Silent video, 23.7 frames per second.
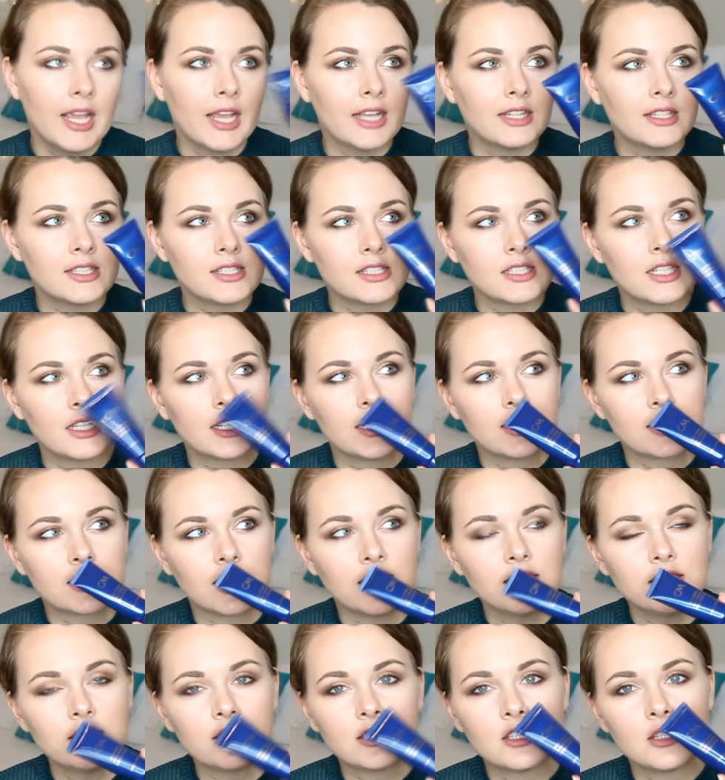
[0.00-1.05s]
Это скорее,
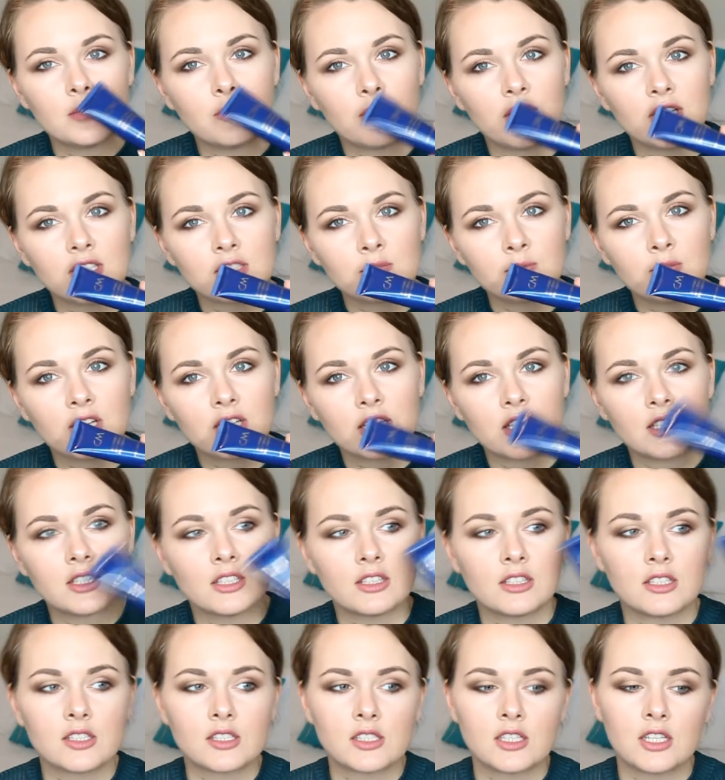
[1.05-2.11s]
знаете, не масс-маркет,
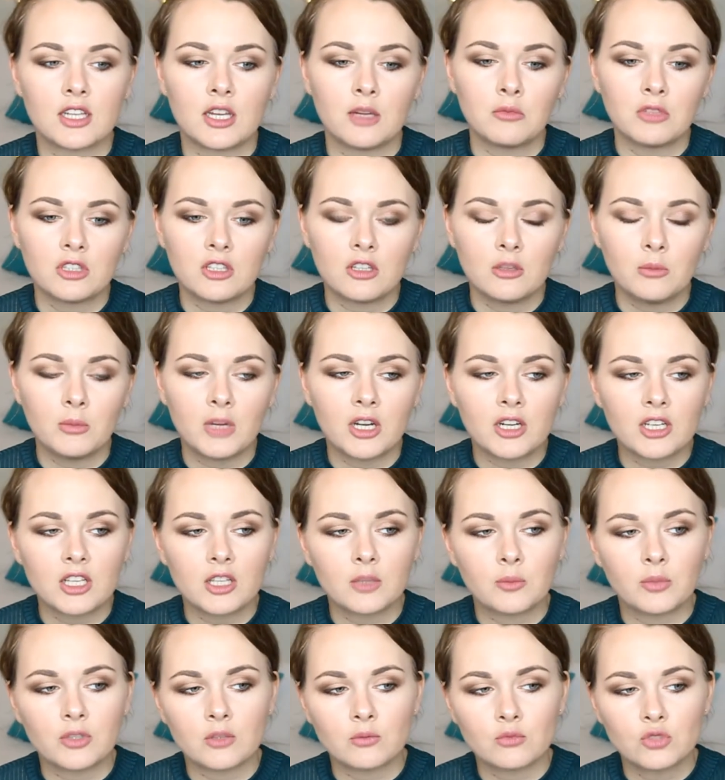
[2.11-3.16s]
это скорее
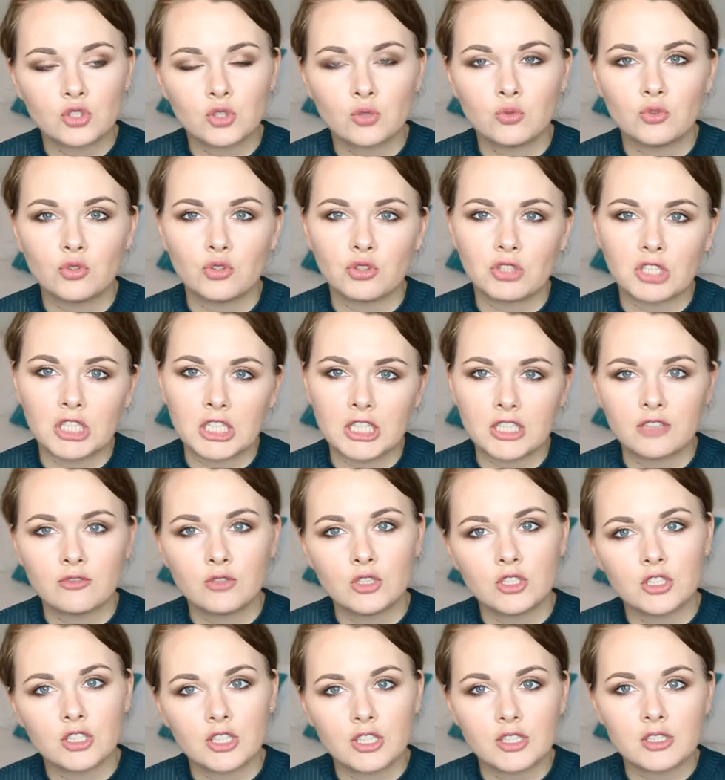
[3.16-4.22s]
middle-маркет, потому что у нее такая
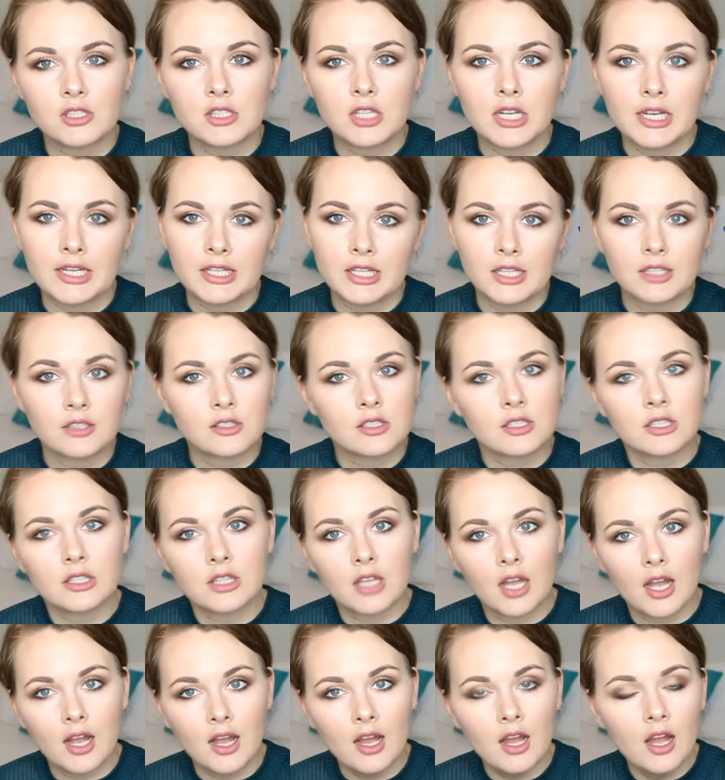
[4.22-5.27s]
довольно-таки средняя
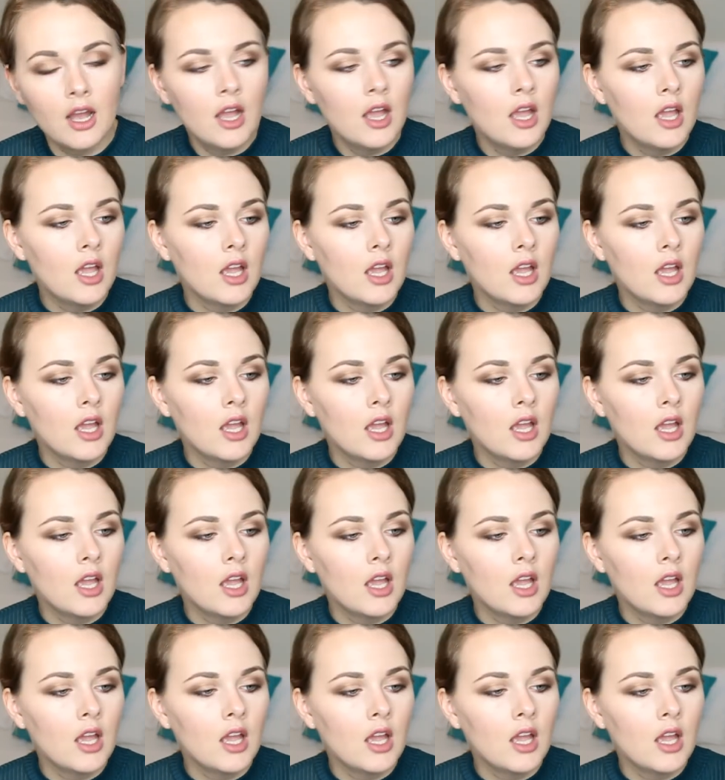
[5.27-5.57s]
цена.